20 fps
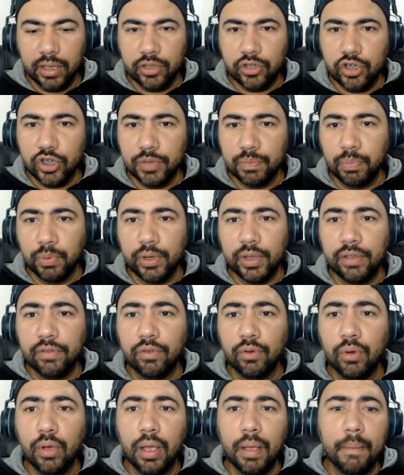
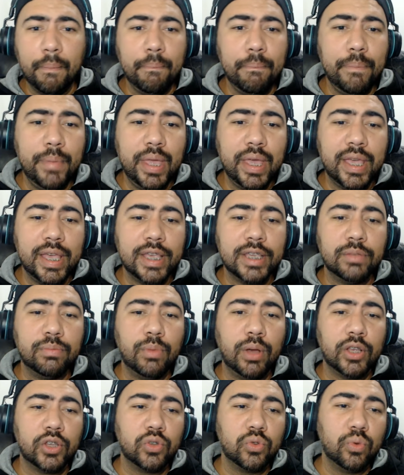Disponível, mesmo
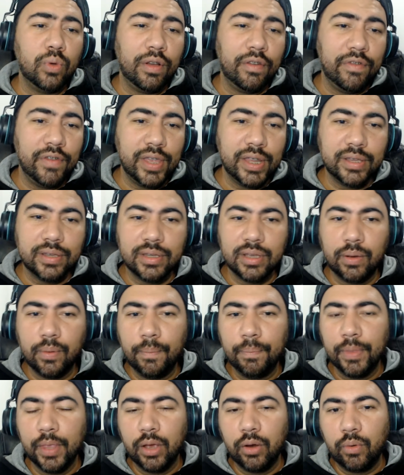a sua
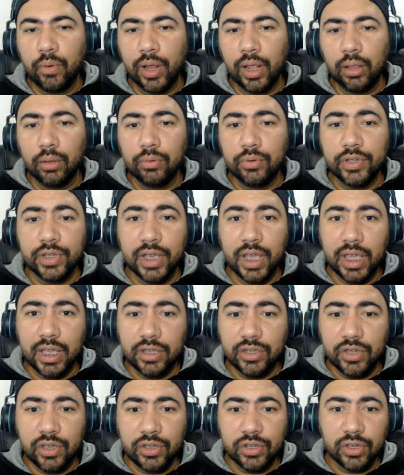versão Reload
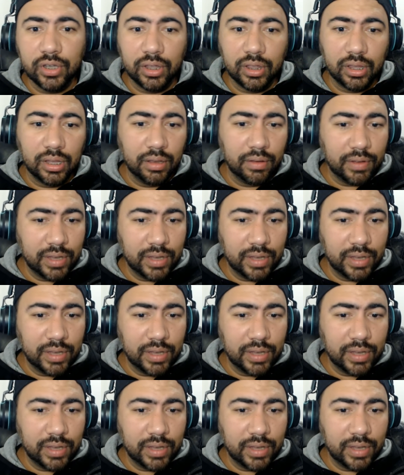Edition,